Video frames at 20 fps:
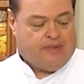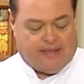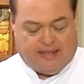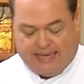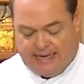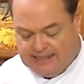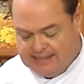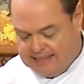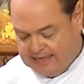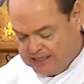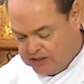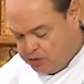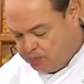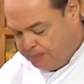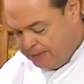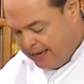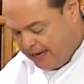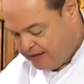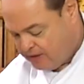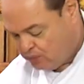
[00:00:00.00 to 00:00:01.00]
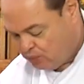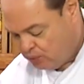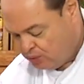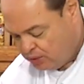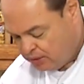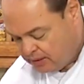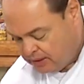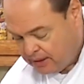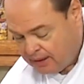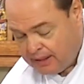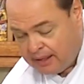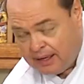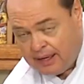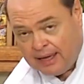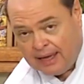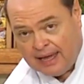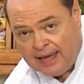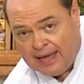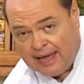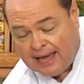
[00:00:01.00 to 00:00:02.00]
nesse aspecto
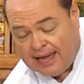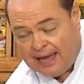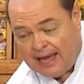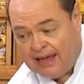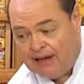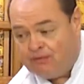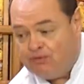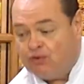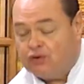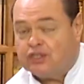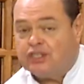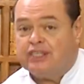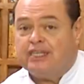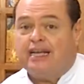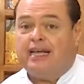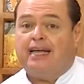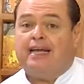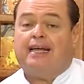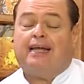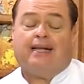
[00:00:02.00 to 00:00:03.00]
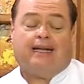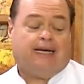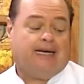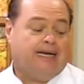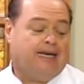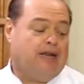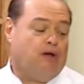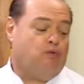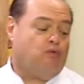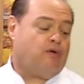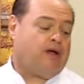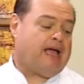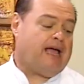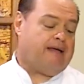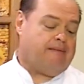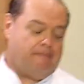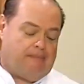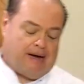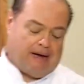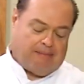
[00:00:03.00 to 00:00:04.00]
é você não
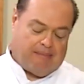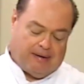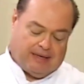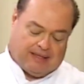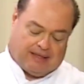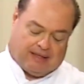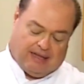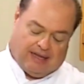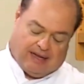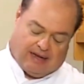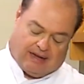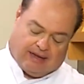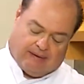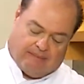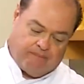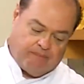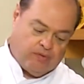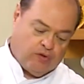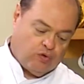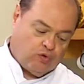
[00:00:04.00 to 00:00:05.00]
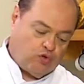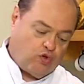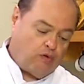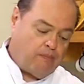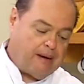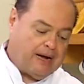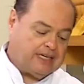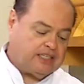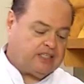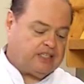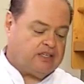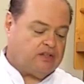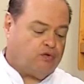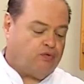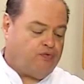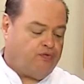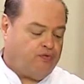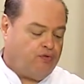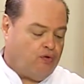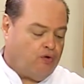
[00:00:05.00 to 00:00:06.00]
queimar a manteiga. Estou baixando
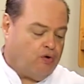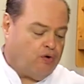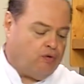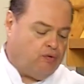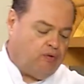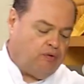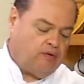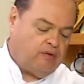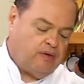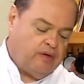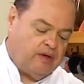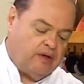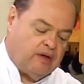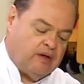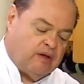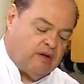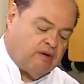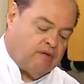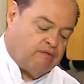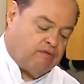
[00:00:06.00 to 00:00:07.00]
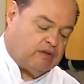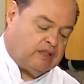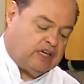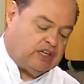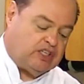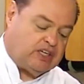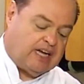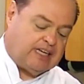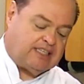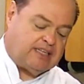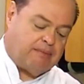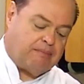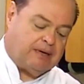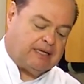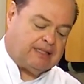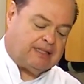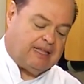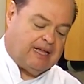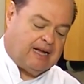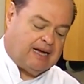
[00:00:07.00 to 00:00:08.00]
o fogo, vou deixar essa
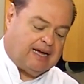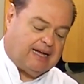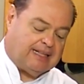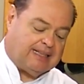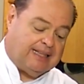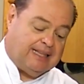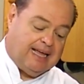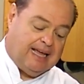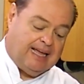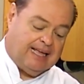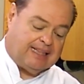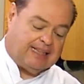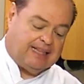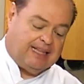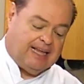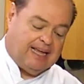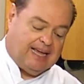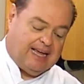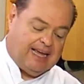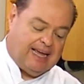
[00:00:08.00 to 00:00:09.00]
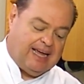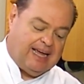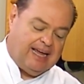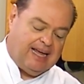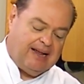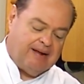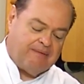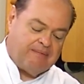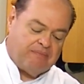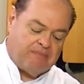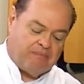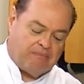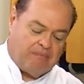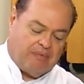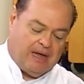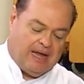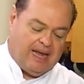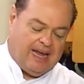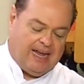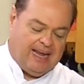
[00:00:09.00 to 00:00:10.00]
manteiga derreter
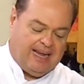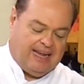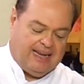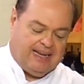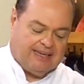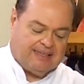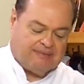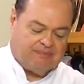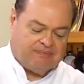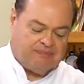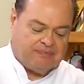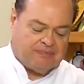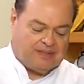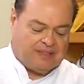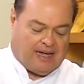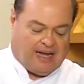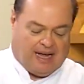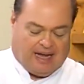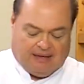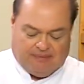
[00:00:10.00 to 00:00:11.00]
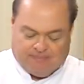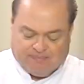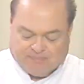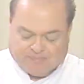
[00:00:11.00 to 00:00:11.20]
bem, tá?